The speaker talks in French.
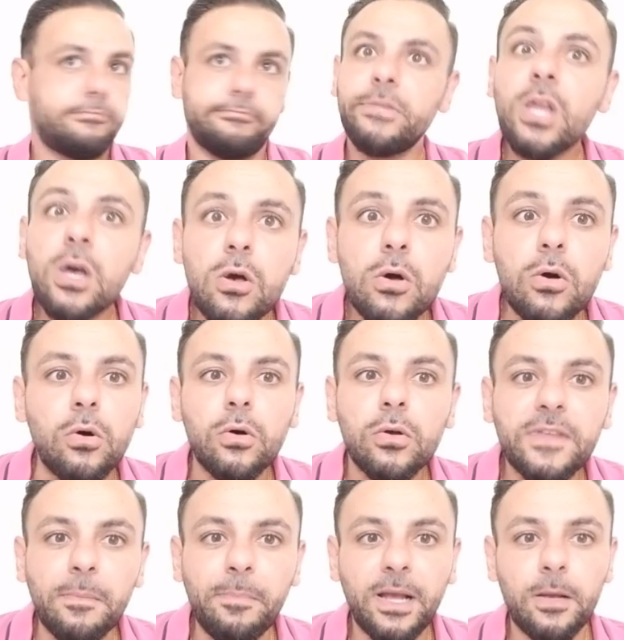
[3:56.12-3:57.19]
Non,
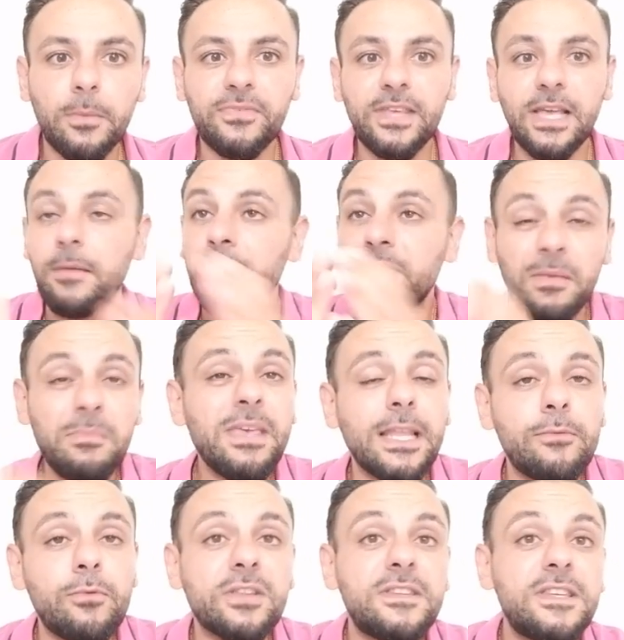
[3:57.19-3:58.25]
c'est pas comme ça. C'est bien
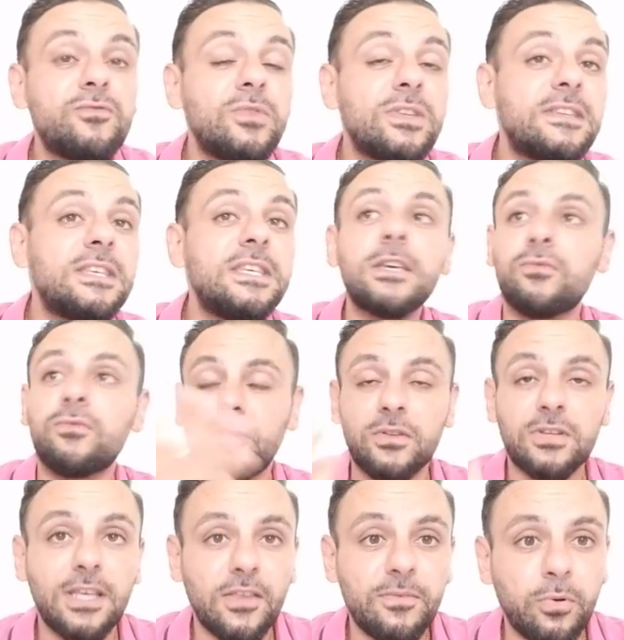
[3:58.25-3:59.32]
d'avoir 18 tirs,
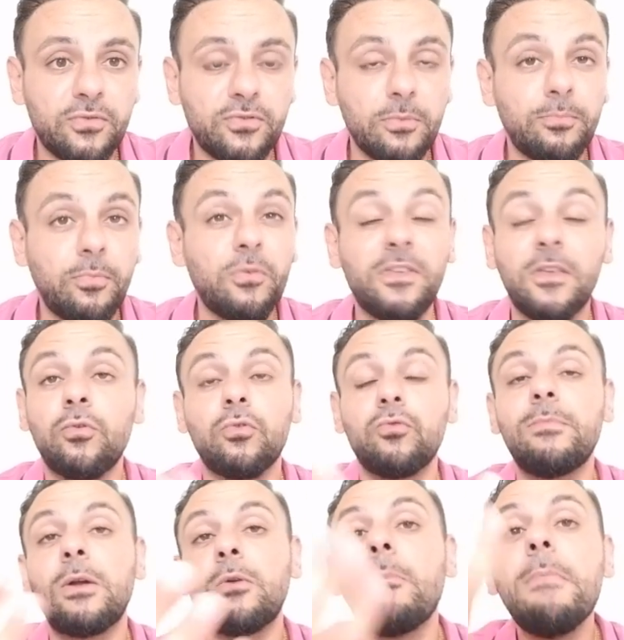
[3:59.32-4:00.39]
75% de possession
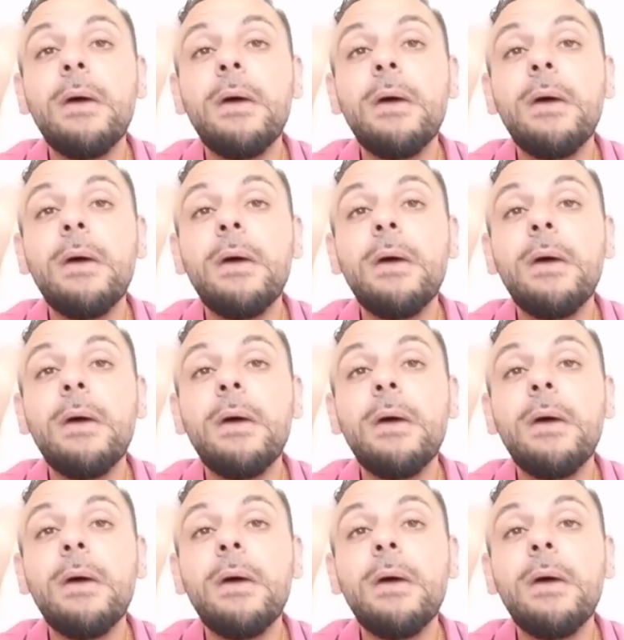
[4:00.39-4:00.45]
du ballon,